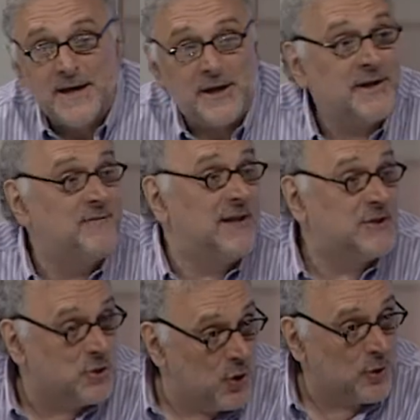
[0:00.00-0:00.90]

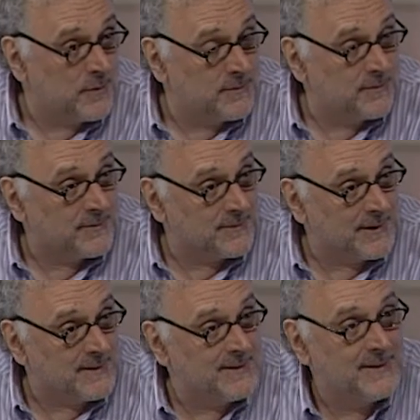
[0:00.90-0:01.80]
reflexión
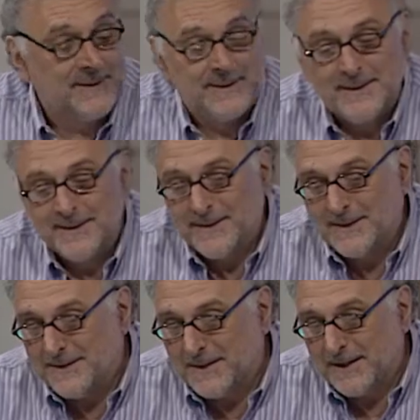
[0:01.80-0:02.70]

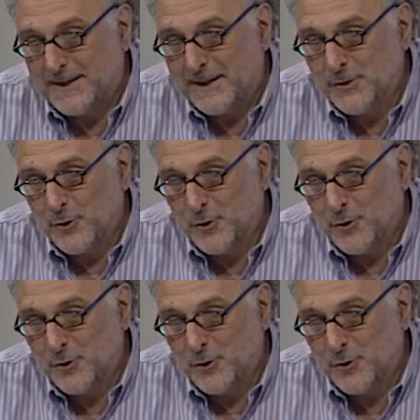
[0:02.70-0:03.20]
eh, tratando